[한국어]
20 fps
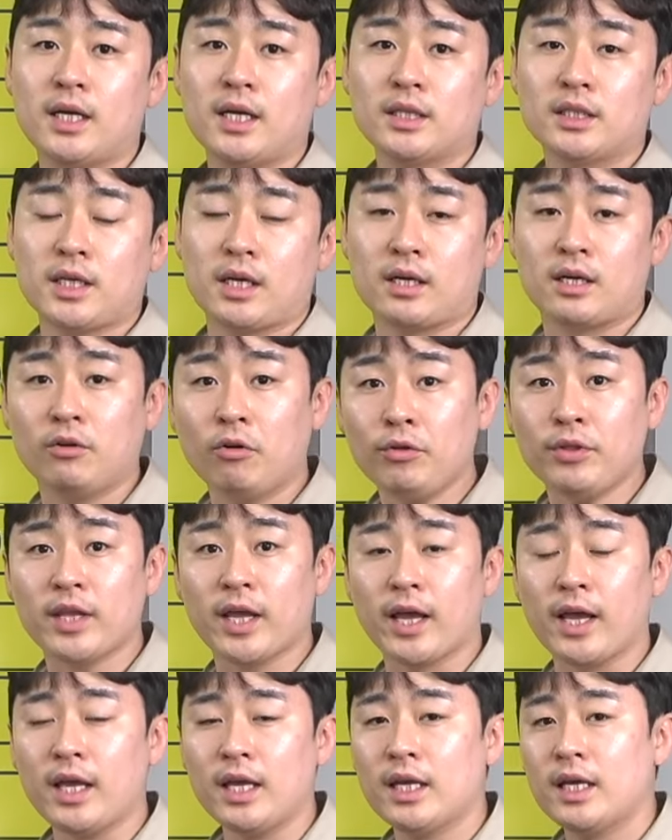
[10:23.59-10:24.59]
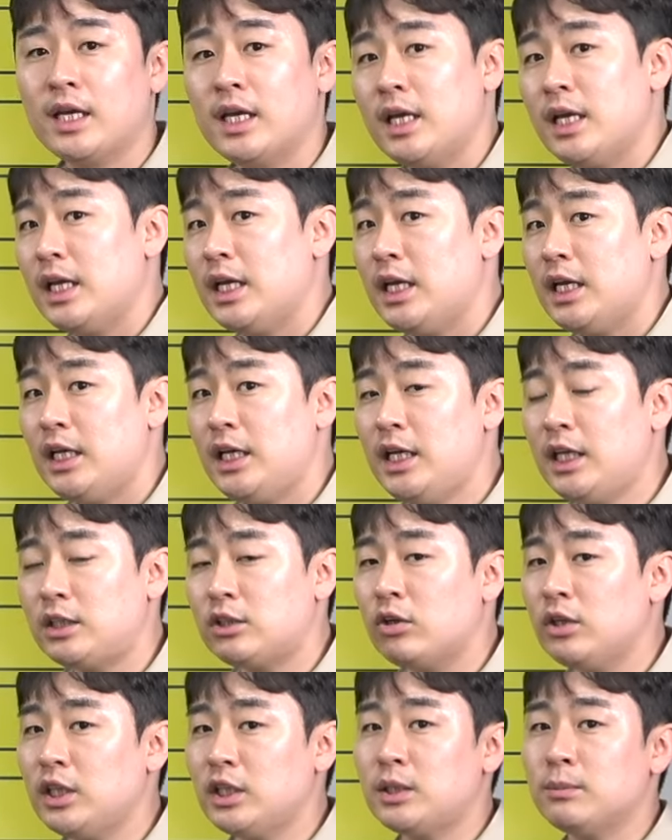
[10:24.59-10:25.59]
자 그런데
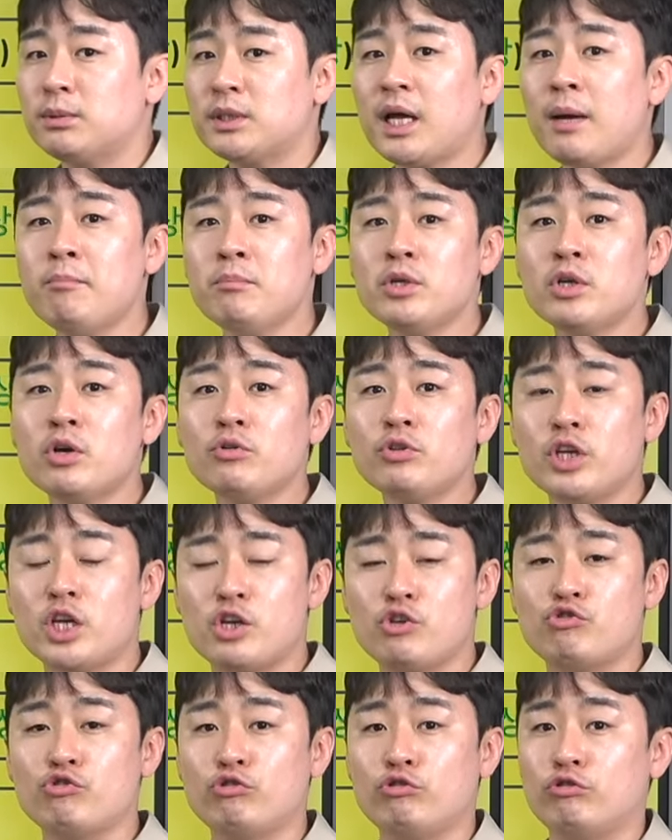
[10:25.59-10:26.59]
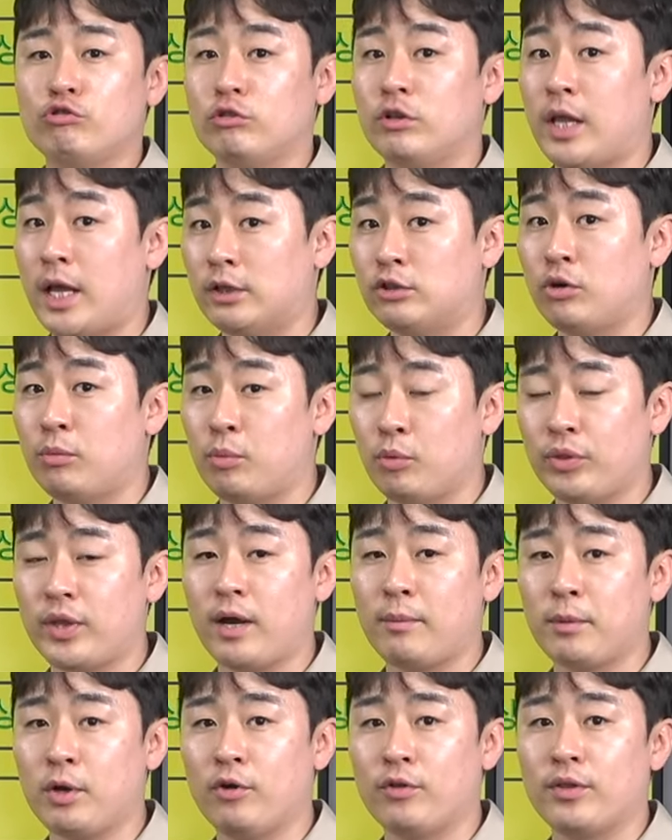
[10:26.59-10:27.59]
2023년 기준에서
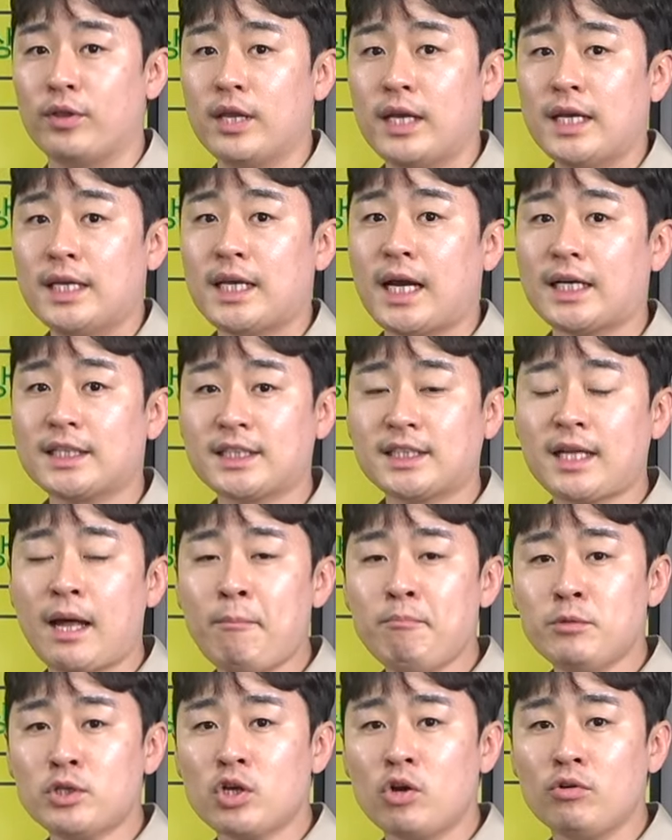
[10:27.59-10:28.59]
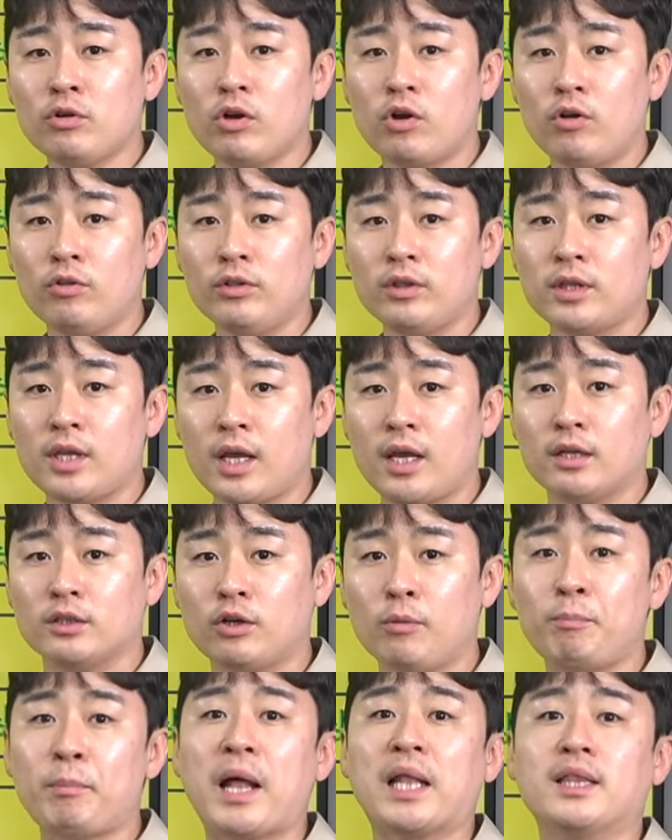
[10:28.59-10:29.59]
본다면 약 3천
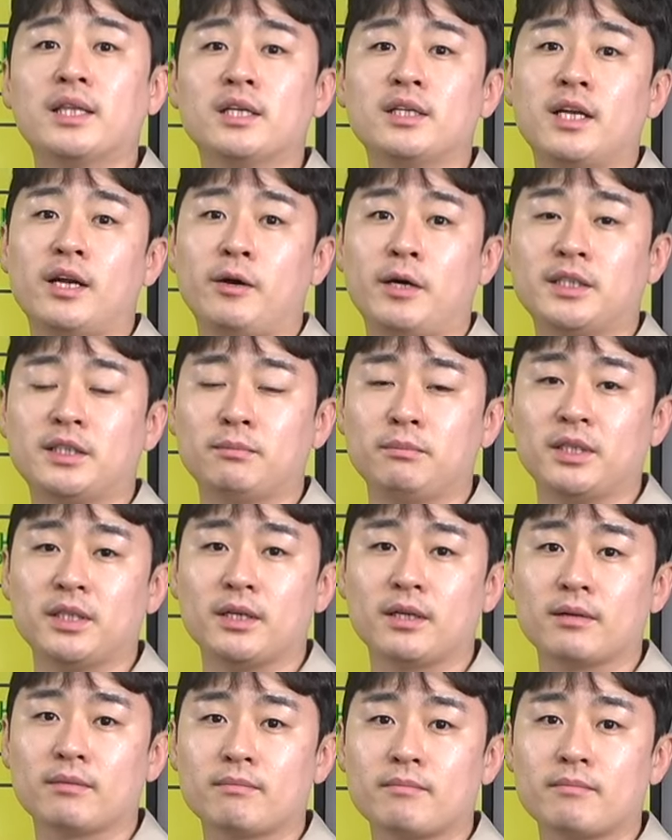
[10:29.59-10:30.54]
건대에서 반등을 해왔습니다.